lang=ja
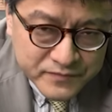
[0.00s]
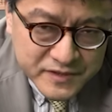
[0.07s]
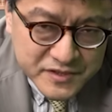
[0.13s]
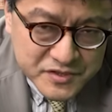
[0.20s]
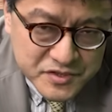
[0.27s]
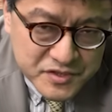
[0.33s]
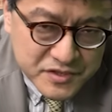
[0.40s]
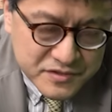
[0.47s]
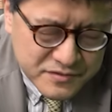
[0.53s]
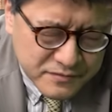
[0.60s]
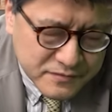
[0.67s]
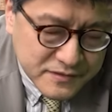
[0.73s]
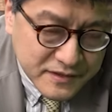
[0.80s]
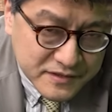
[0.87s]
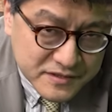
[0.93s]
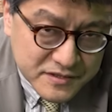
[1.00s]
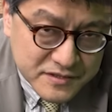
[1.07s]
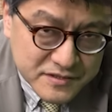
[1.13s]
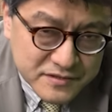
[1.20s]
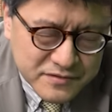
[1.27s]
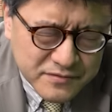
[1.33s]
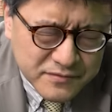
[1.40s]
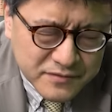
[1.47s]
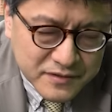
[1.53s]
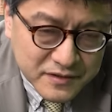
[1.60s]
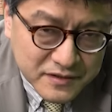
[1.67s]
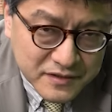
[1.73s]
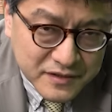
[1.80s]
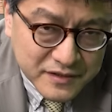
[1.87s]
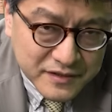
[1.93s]
日銀総裁人事の時
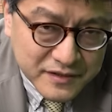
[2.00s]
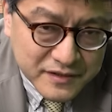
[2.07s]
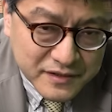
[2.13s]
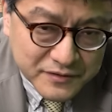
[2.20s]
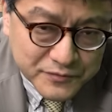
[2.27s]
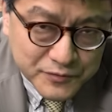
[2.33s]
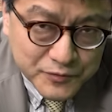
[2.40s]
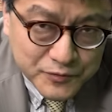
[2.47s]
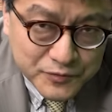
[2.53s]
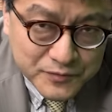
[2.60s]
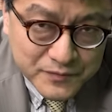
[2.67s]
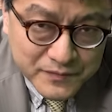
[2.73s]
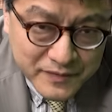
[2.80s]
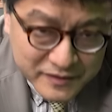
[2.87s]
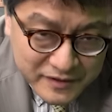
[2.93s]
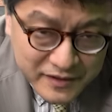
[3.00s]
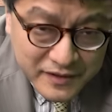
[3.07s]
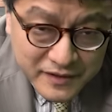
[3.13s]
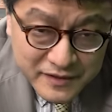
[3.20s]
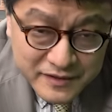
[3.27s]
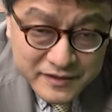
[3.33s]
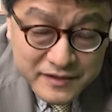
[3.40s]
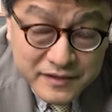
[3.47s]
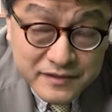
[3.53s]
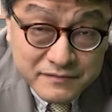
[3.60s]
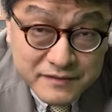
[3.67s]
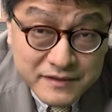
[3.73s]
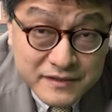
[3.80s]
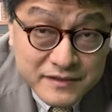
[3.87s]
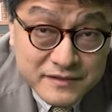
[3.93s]
に握ったということまでいけた
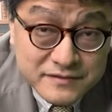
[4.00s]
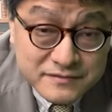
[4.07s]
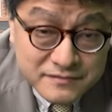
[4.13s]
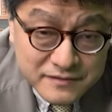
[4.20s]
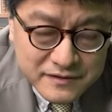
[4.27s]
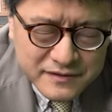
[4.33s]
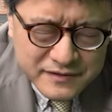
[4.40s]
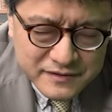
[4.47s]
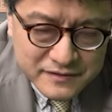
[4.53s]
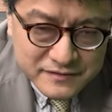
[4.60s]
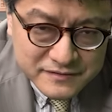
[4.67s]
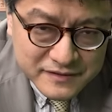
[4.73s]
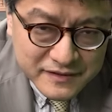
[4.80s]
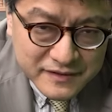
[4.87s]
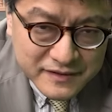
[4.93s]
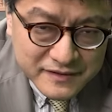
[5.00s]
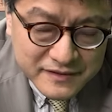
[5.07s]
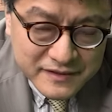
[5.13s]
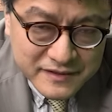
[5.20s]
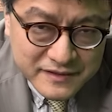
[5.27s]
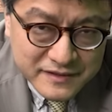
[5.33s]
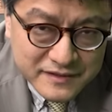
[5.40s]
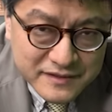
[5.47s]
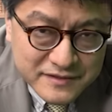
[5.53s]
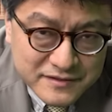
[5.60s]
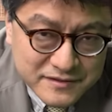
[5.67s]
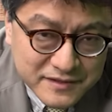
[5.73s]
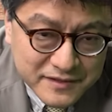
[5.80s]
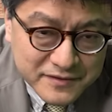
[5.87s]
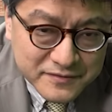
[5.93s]
わけなんですよね。政界で一定
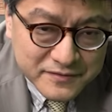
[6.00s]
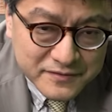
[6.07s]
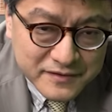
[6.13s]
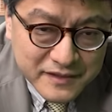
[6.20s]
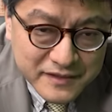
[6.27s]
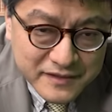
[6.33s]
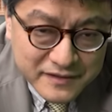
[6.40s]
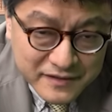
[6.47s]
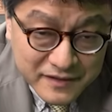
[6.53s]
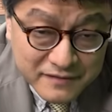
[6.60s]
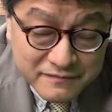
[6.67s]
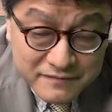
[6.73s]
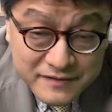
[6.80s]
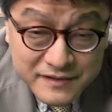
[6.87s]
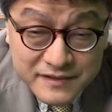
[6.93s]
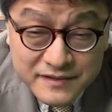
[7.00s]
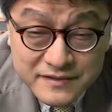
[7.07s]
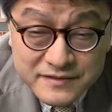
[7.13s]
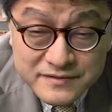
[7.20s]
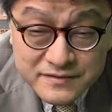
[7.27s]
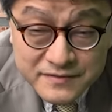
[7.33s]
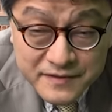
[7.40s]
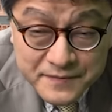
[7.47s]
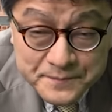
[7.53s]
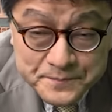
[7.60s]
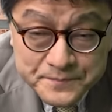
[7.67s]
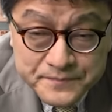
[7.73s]
の勢力になれたわけなんですよね。